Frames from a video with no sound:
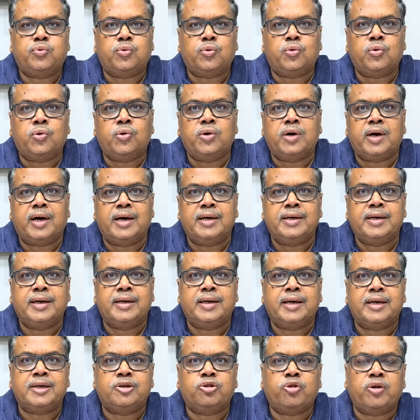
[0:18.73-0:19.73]

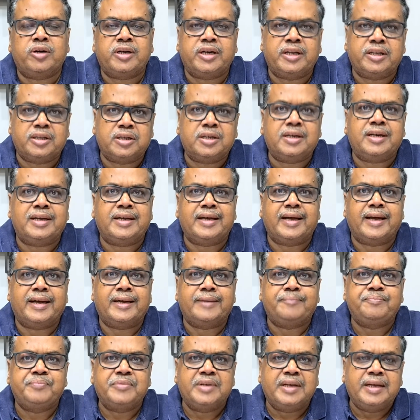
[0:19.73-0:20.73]
423 है